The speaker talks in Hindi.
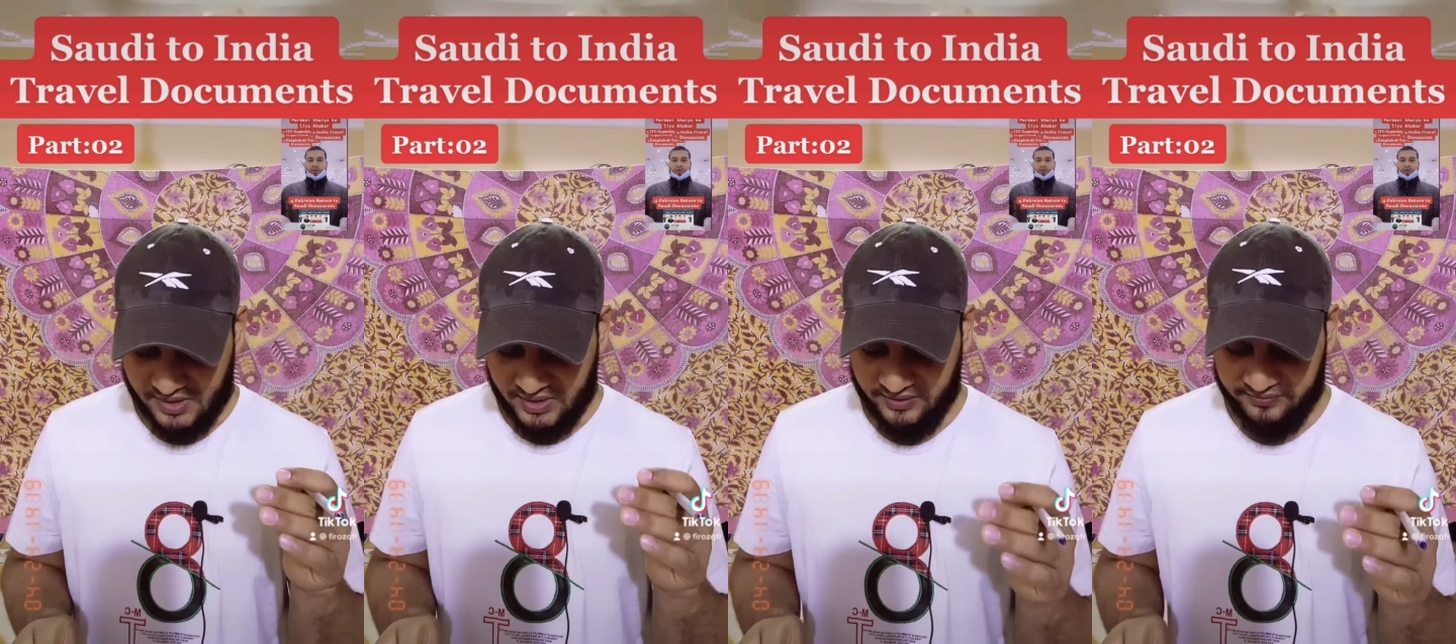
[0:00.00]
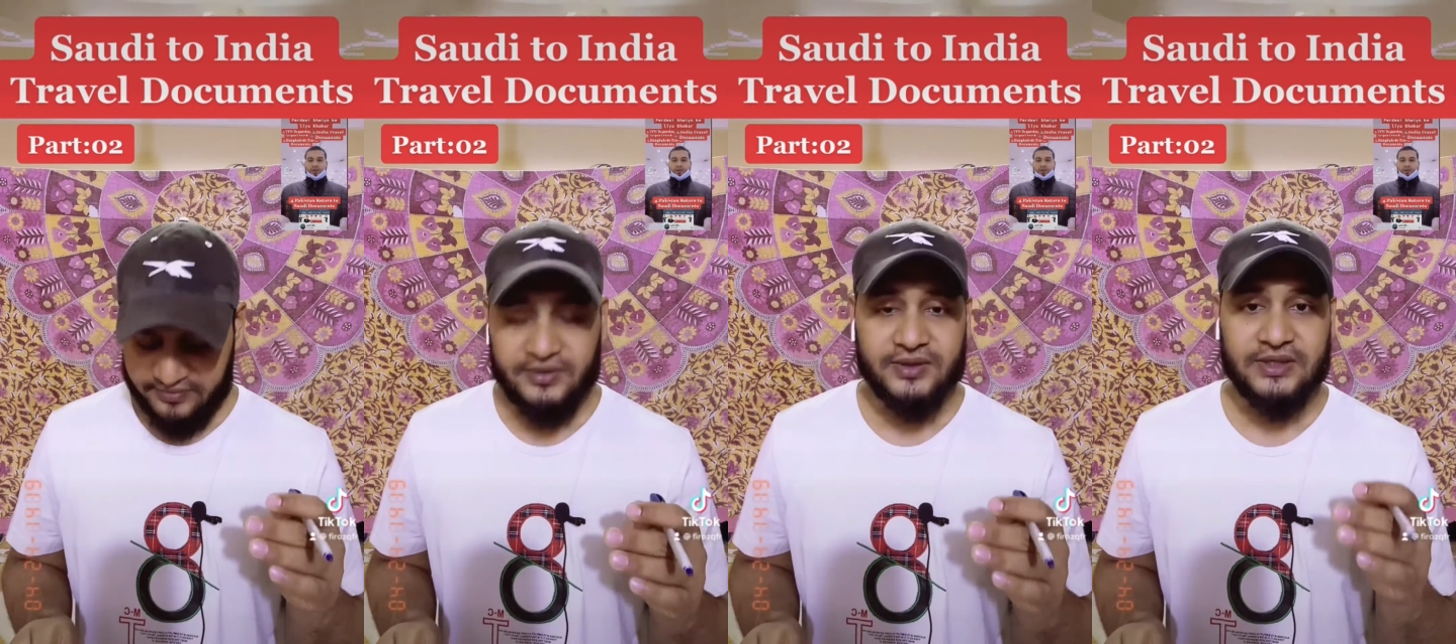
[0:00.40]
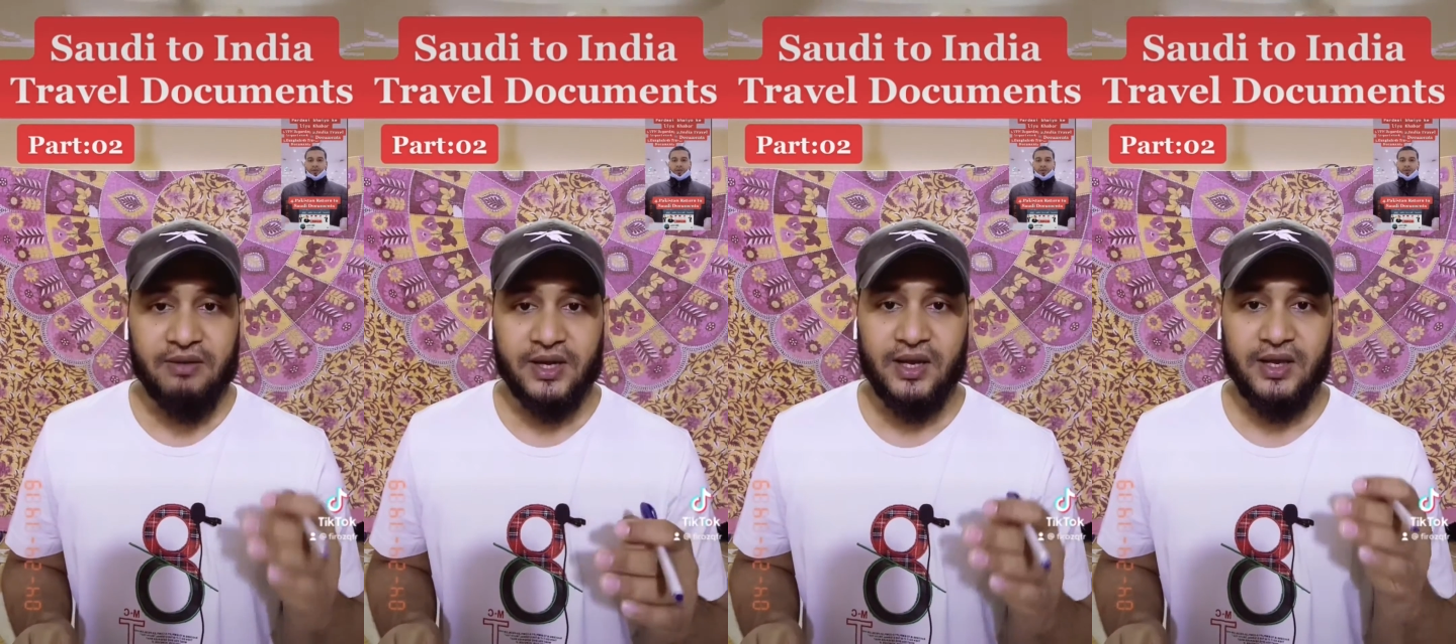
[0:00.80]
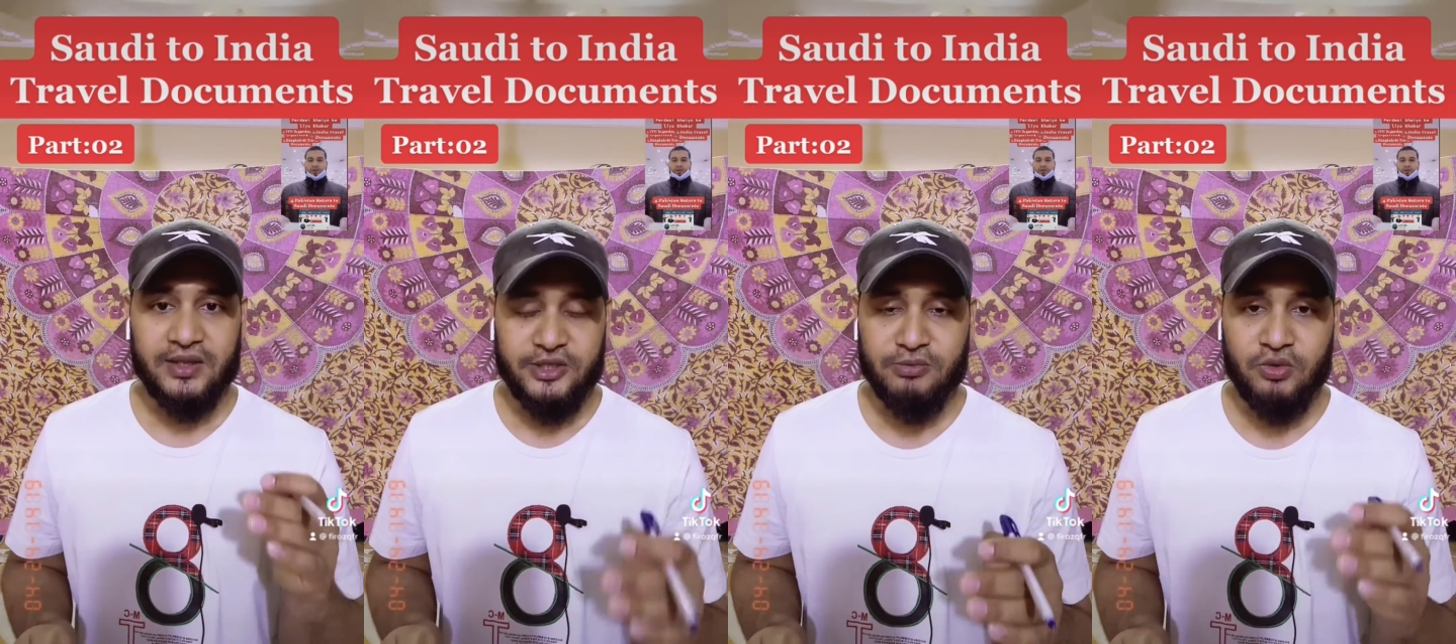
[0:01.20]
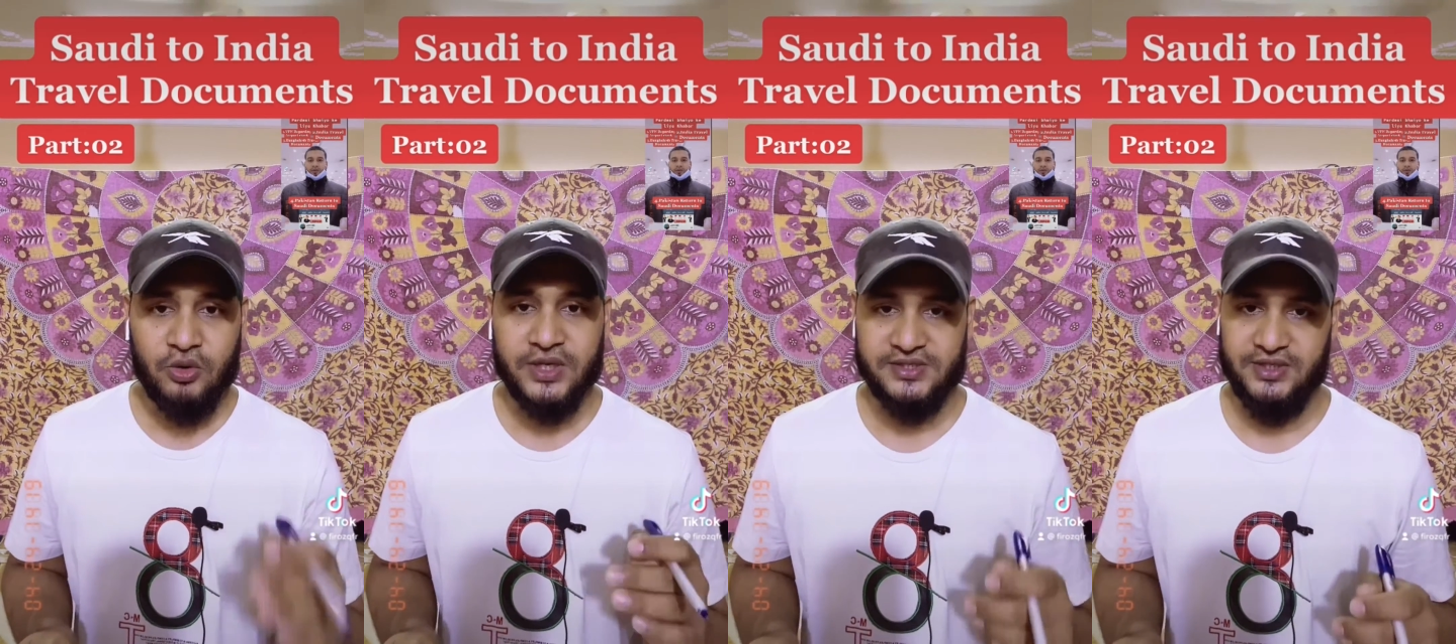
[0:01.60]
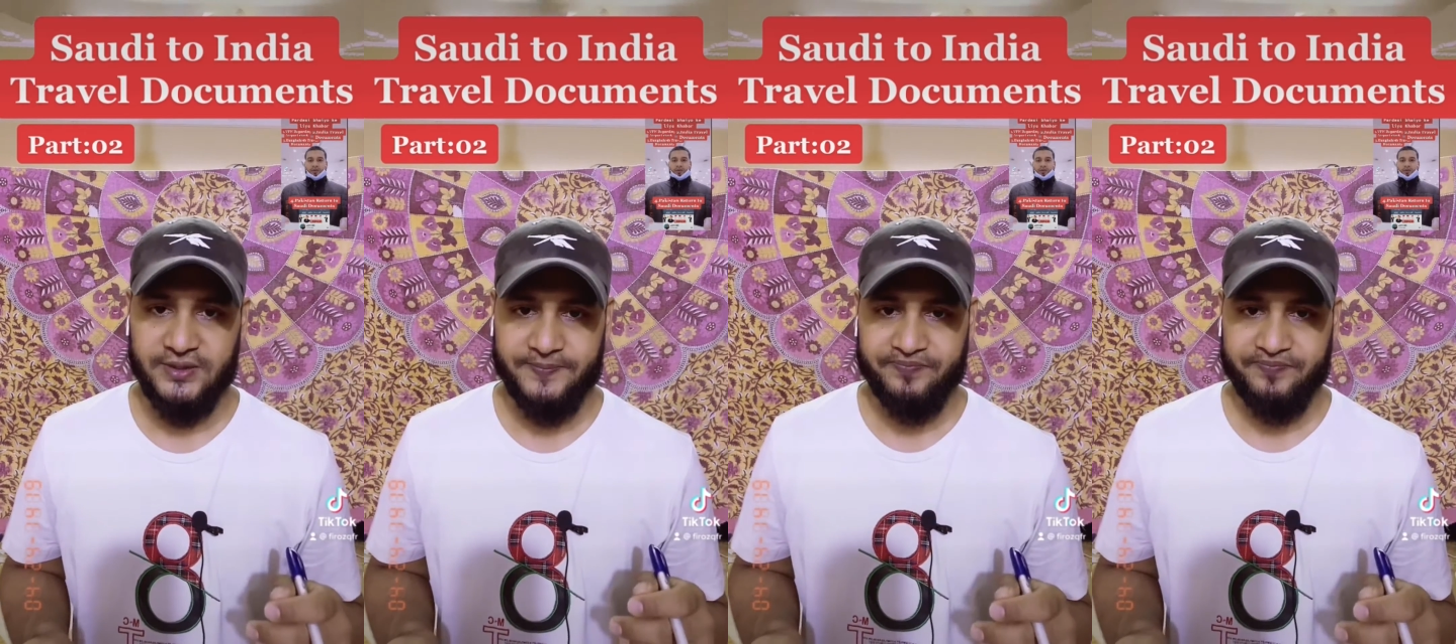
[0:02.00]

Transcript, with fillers: इफ़ ना इम्यून होना चाहिए